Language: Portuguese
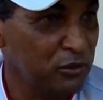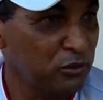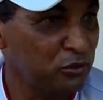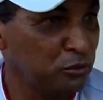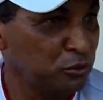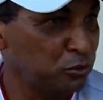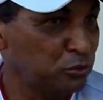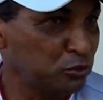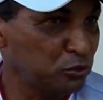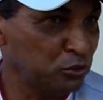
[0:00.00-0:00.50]

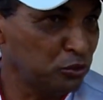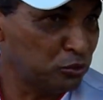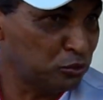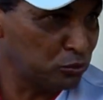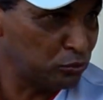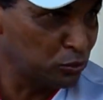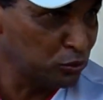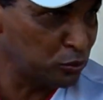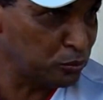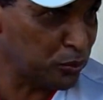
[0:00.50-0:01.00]
os, os,
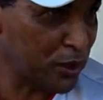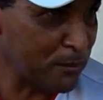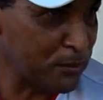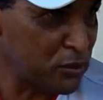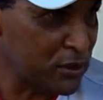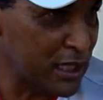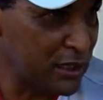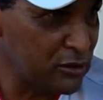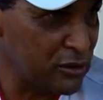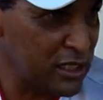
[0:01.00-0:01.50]
os próprios
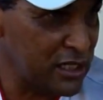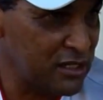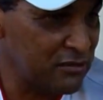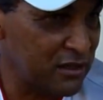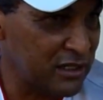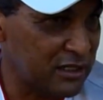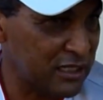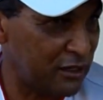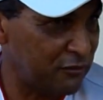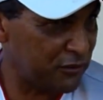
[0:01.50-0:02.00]
jogadores
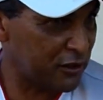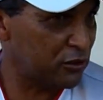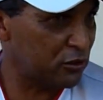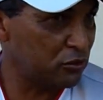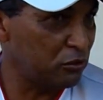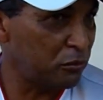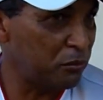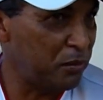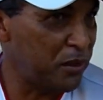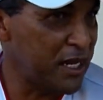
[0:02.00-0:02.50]
adversários ficam
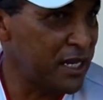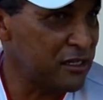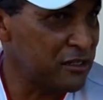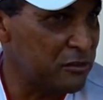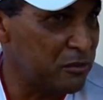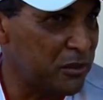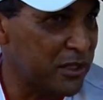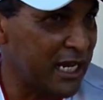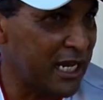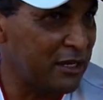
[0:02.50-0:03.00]
surpresos,
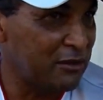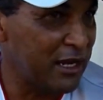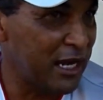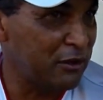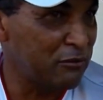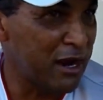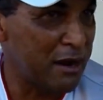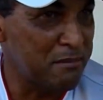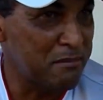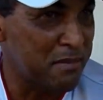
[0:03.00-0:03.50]
porque era,
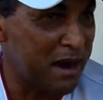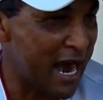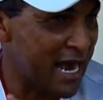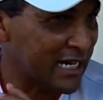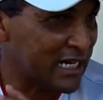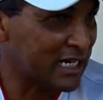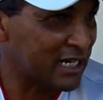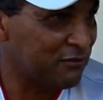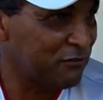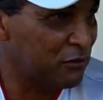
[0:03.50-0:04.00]
era uma
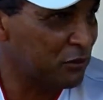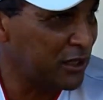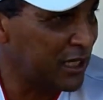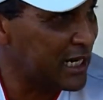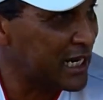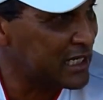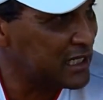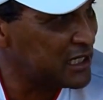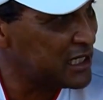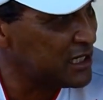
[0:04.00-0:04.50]
marca que ficou
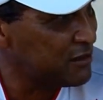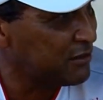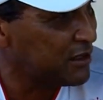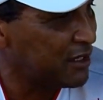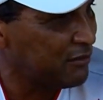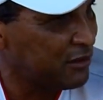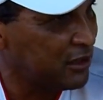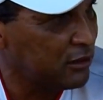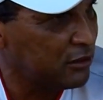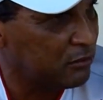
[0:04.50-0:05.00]
negativa
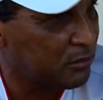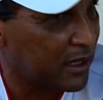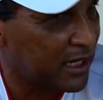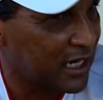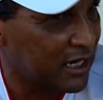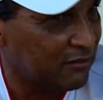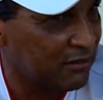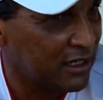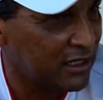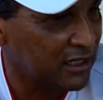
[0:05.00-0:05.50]
na vida do
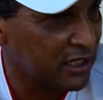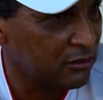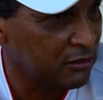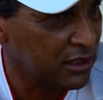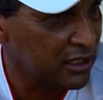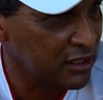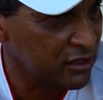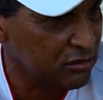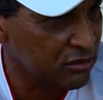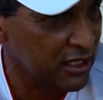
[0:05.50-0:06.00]
Paraná Então,
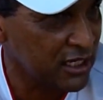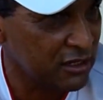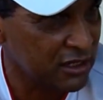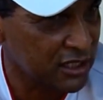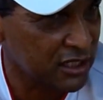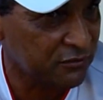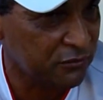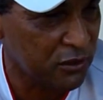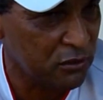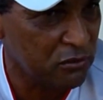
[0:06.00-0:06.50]
isso aí eu
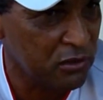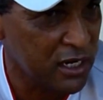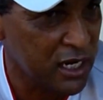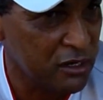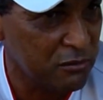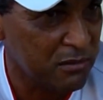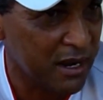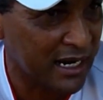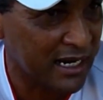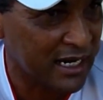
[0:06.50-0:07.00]
acho que foi um
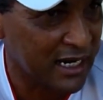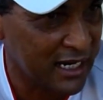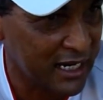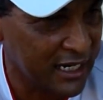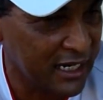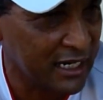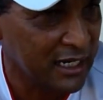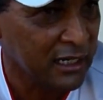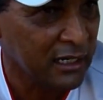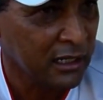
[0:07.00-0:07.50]
ganho
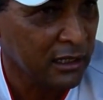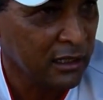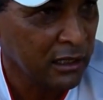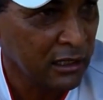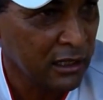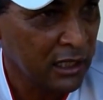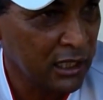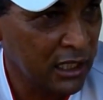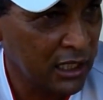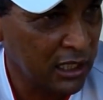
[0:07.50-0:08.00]
bacana.
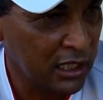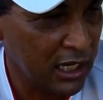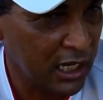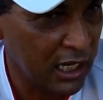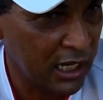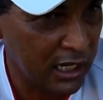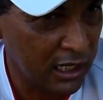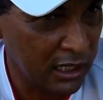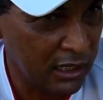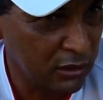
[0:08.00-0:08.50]
É,
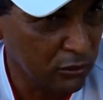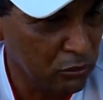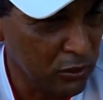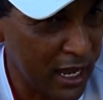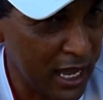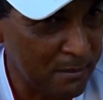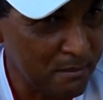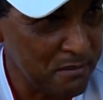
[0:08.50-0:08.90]
é, é não é